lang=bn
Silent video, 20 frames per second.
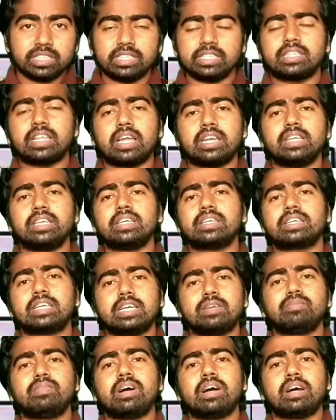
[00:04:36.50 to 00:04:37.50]
ইতালি
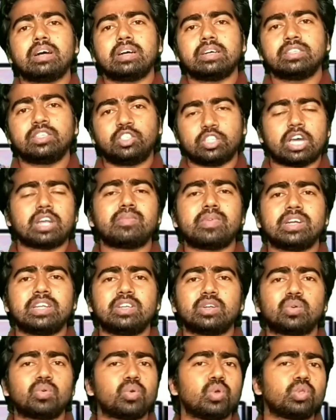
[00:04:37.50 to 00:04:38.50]
কিংবা
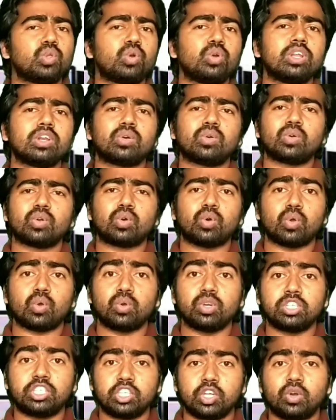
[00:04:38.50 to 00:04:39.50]
জার্মানির কোনো ধরনের কোনো
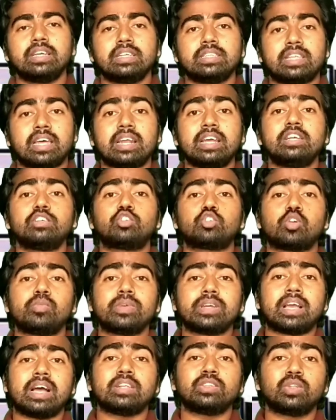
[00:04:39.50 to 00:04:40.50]
কলোনি ছিল না তারা এই
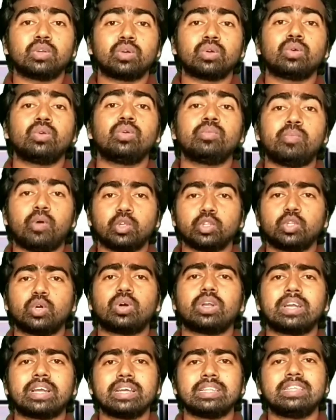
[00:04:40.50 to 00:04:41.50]
শ্রমিক আন্দোলনগুলো বন্ধ
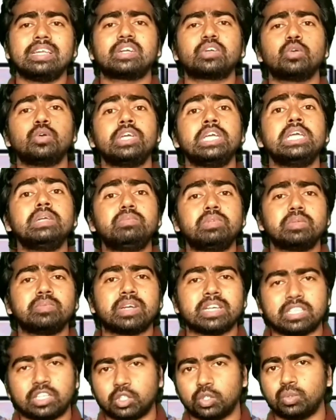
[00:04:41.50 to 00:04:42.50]
করার ক্ষেত্রে একটু হিমশিম
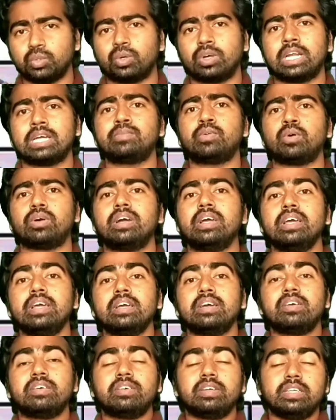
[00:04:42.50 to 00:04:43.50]
খেতে শুরু করে এবং
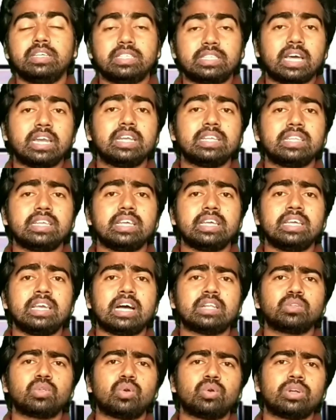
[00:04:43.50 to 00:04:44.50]
ইতালিতে এই
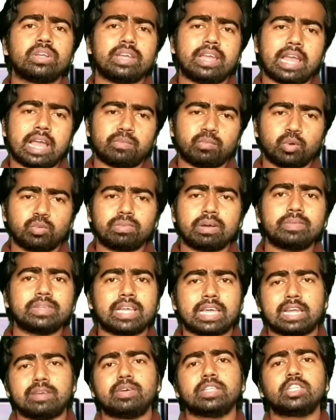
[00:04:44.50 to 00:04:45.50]
আন্দোলনটি এমনভাবে
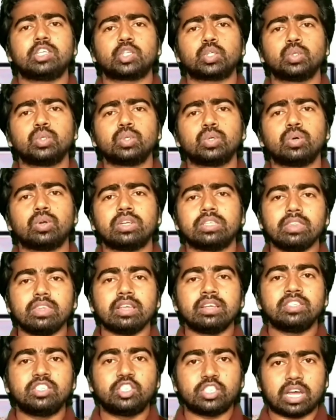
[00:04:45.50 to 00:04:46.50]
দানা বাঁধতে শুরু করে যে
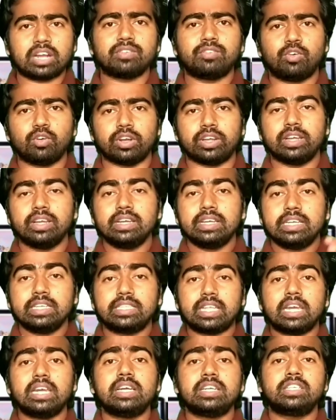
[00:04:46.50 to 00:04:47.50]
যার ফলে
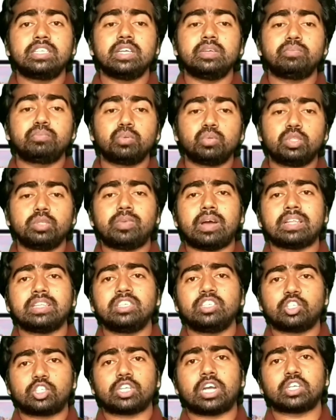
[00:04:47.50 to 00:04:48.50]
ইতালির যেই
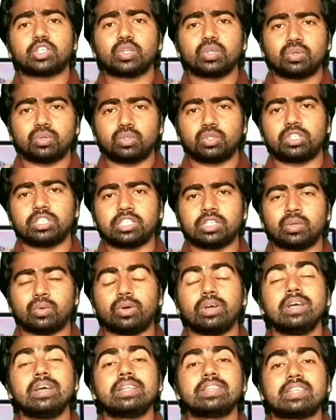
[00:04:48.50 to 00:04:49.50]
পুঁজিবাদী যে শাসক গোষ্ঠী ছিল
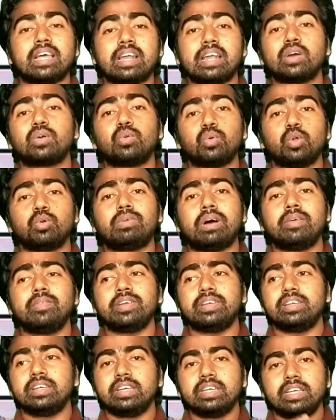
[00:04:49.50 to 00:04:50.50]
তারা
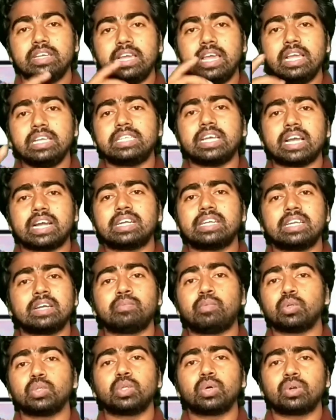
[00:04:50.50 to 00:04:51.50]
কোনোভাবেই এই জায়গাটিকে
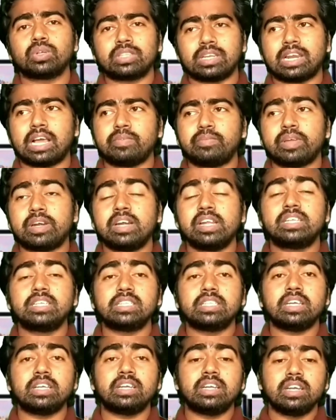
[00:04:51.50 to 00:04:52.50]
বন্ধ করতে না পেরে
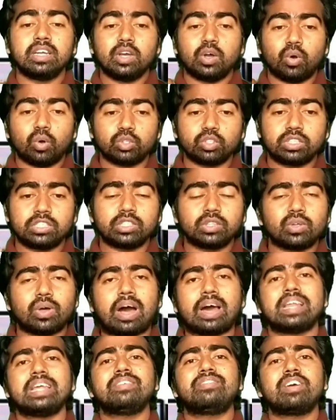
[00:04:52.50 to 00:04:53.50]
নিজেদের অস্তিত্ব
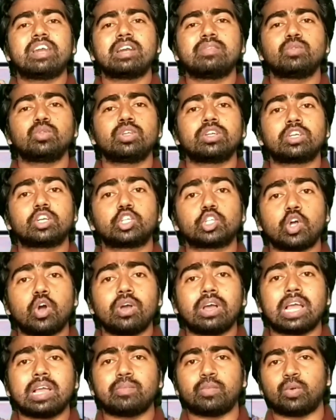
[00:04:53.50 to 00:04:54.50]
হারিয়ে ফেলার মতো একটি
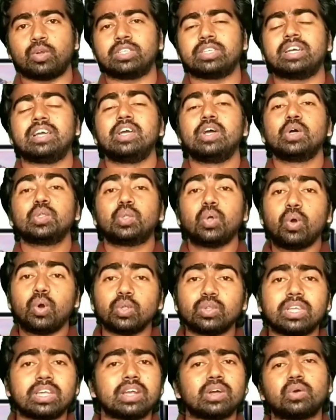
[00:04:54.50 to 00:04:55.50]
সংখ্যায় পড়ে যায়
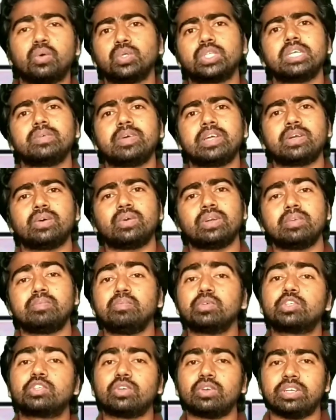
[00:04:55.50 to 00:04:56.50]
তখন তারা খুঁজে বের করে
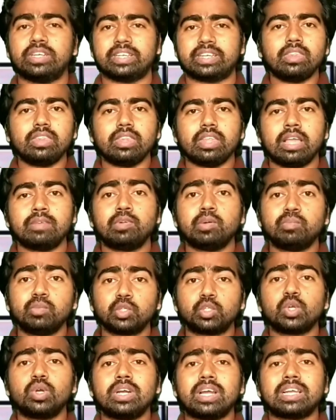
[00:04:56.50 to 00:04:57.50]
মুসলিনীকে এবং
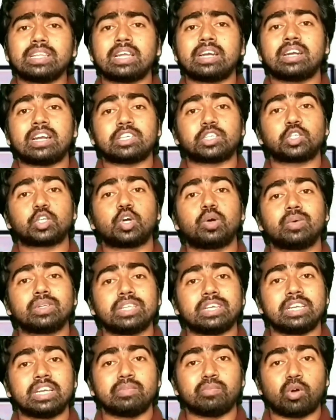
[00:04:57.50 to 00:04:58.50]
মুসলিনীকে তারা রাষ্ট্র
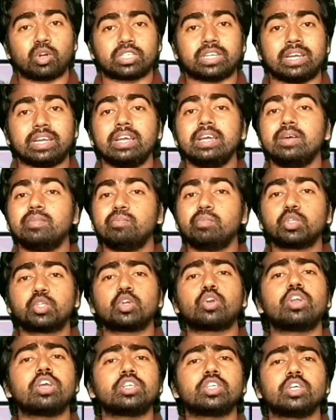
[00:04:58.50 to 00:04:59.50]
ক্ষমতা এনে বসায়
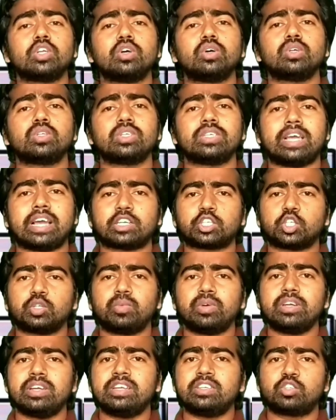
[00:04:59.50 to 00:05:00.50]
মুসলিনি ছিল হচ্ছে
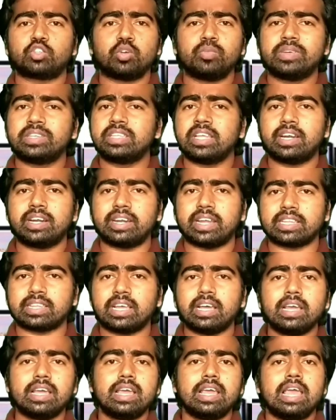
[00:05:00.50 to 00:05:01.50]
একসময় এই শ্রমিকদের
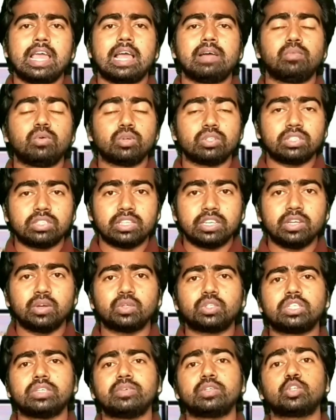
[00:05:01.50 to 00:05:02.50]
নেতা এবং তিনি
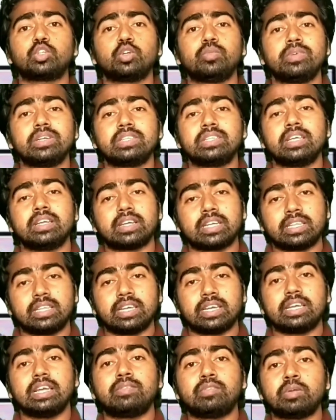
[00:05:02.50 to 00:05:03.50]
হচ্ছে আবার শ্রমিকদের
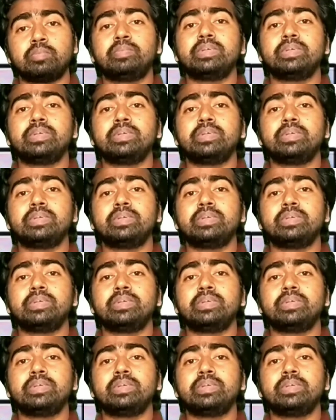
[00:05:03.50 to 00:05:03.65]
থেকে আবার